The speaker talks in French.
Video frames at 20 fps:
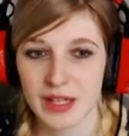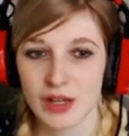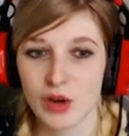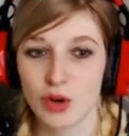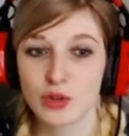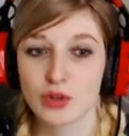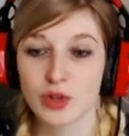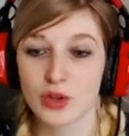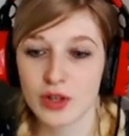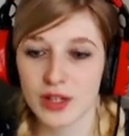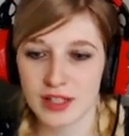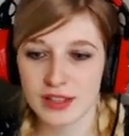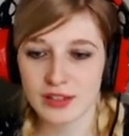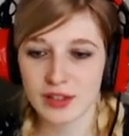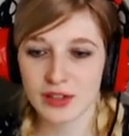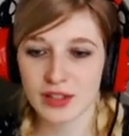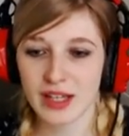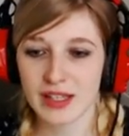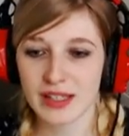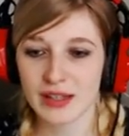Autant qu'elle
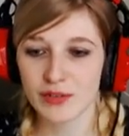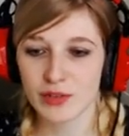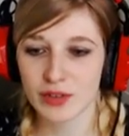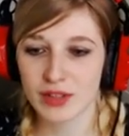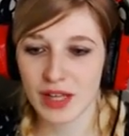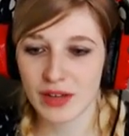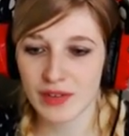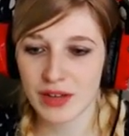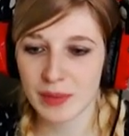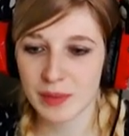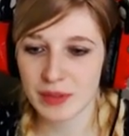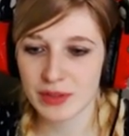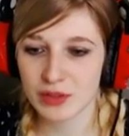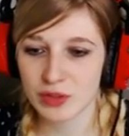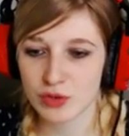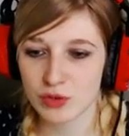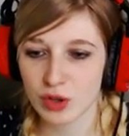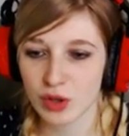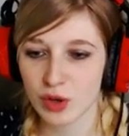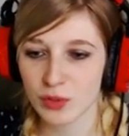s'entraîne avant le travail parce que
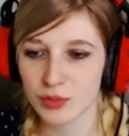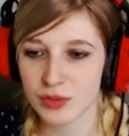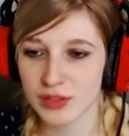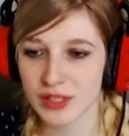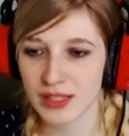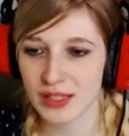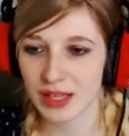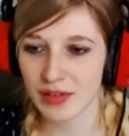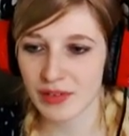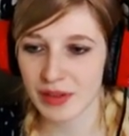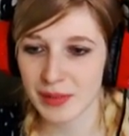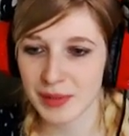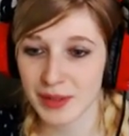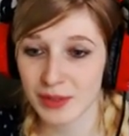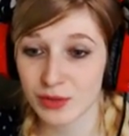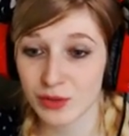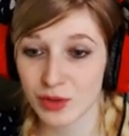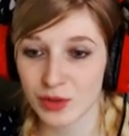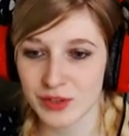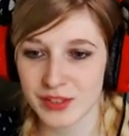je crois qu'en plus elle travaille
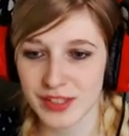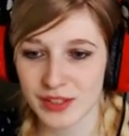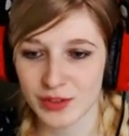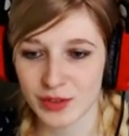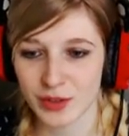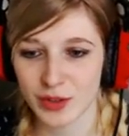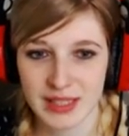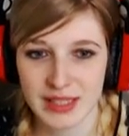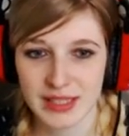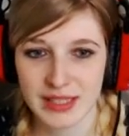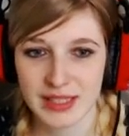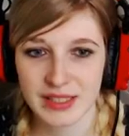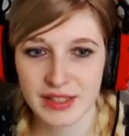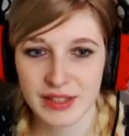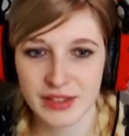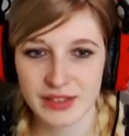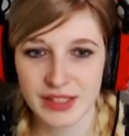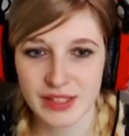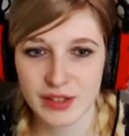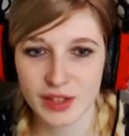bientôt dans 7 heures.
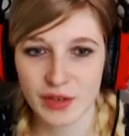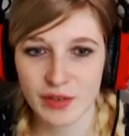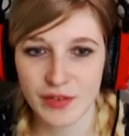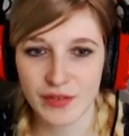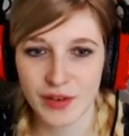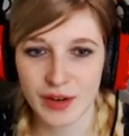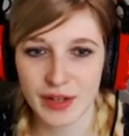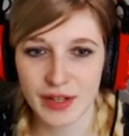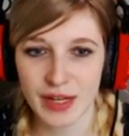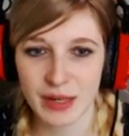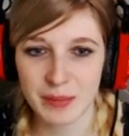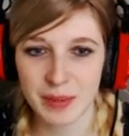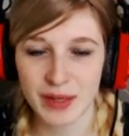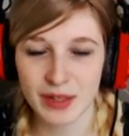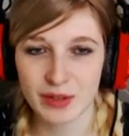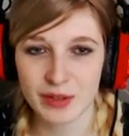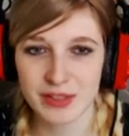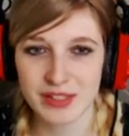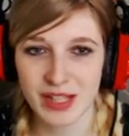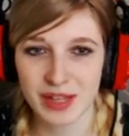Dans 7 heures, va falloir qu'elle
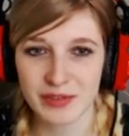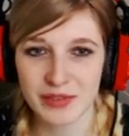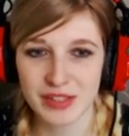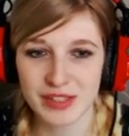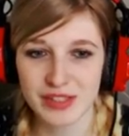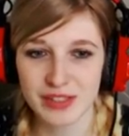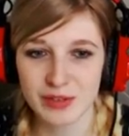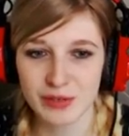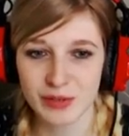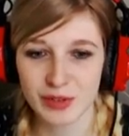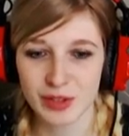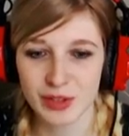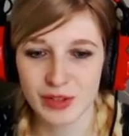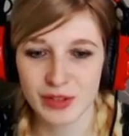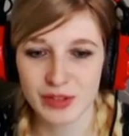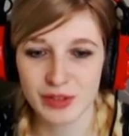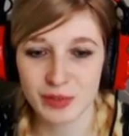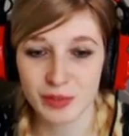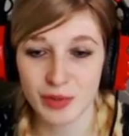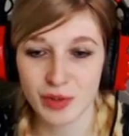prenne le service, donc euh,
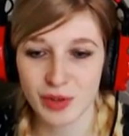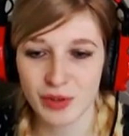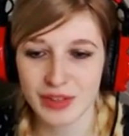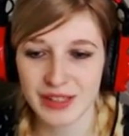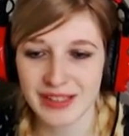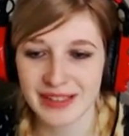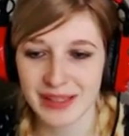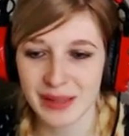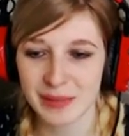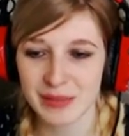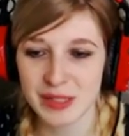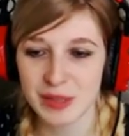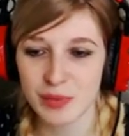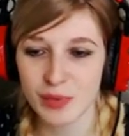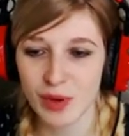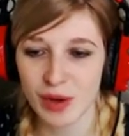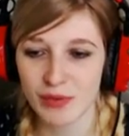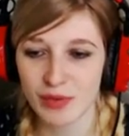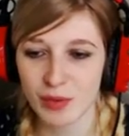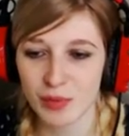si on peut l'entraîner un petit
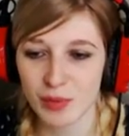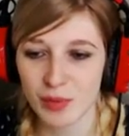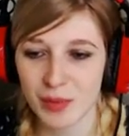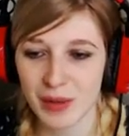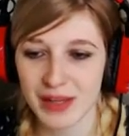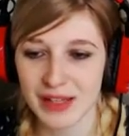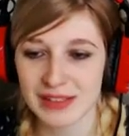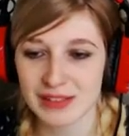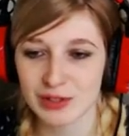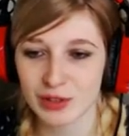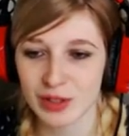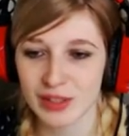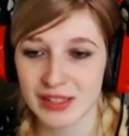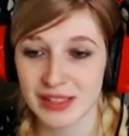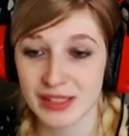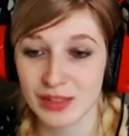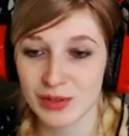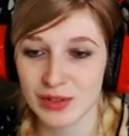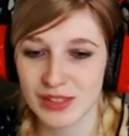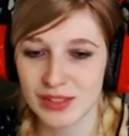peu avant pour pas qu'elle se
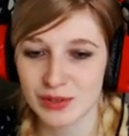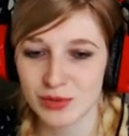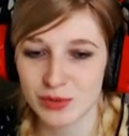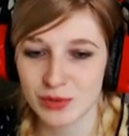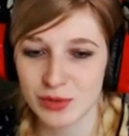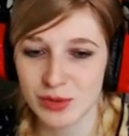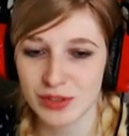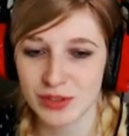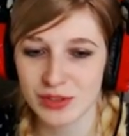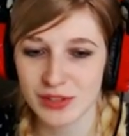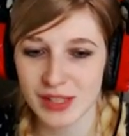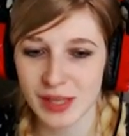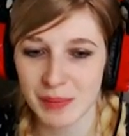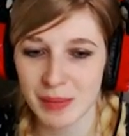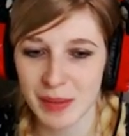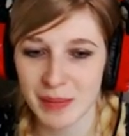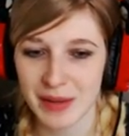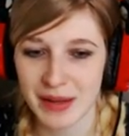ridiculise tout de suite, ce serait pas mal.